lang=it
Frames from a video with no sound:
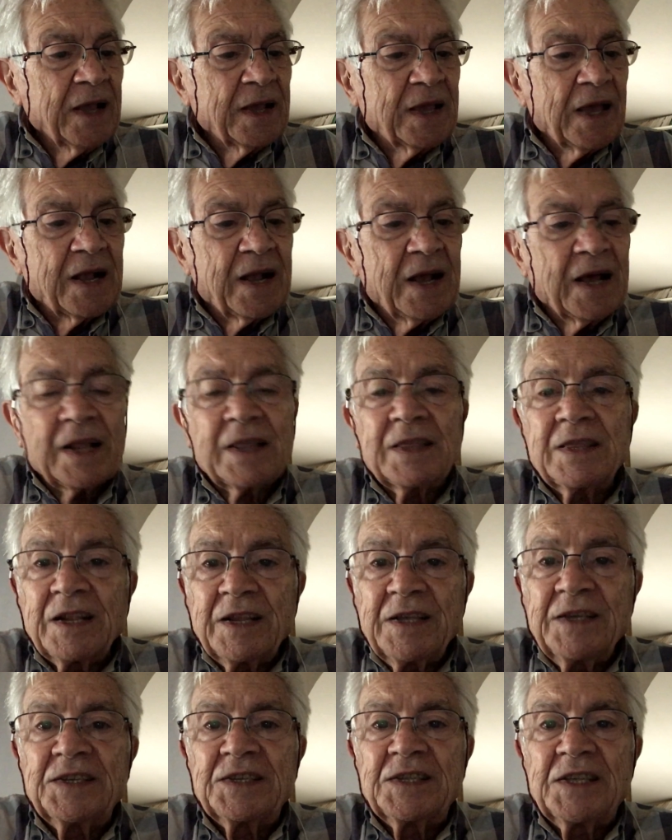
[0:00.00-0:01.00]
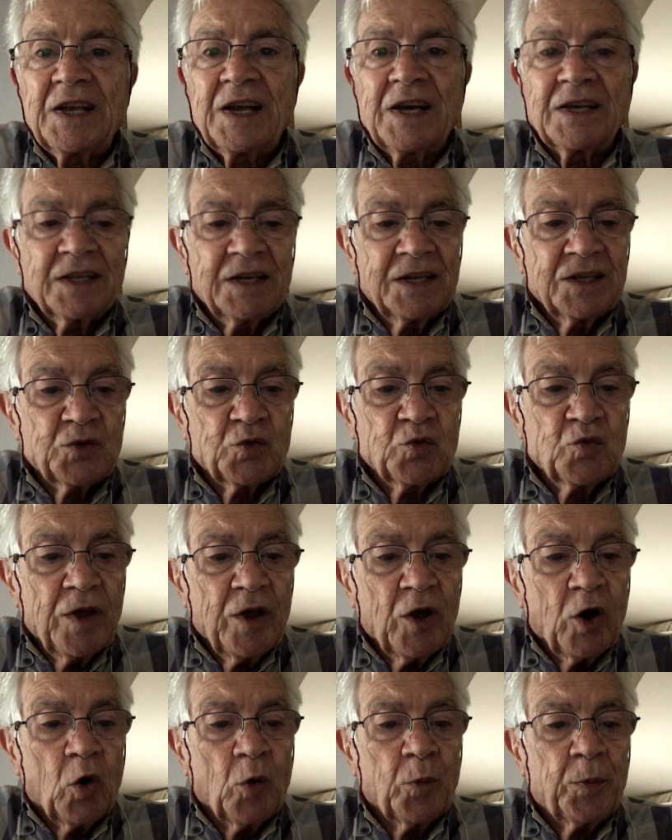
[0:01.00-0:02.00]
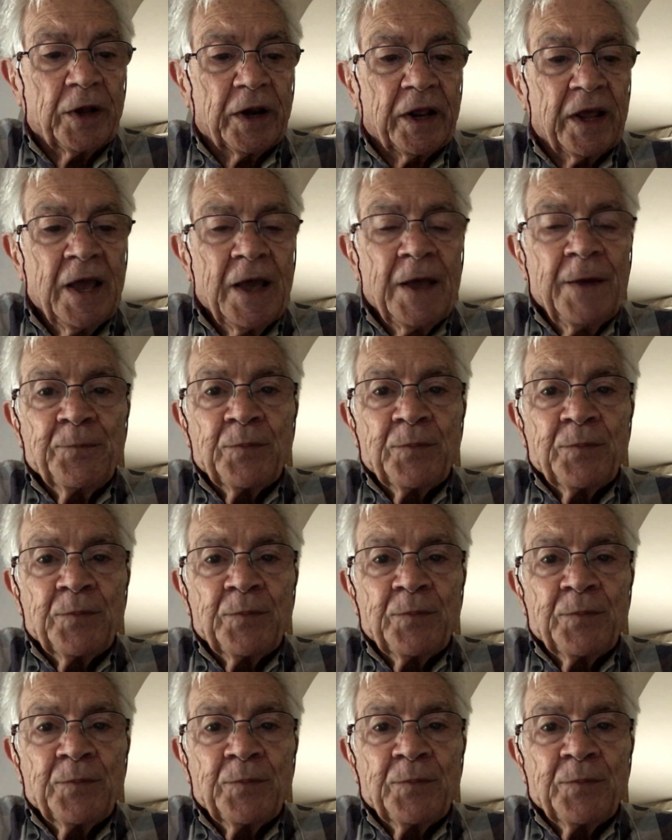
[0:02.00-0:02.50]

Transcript: che ha caratteristica delle sue opere,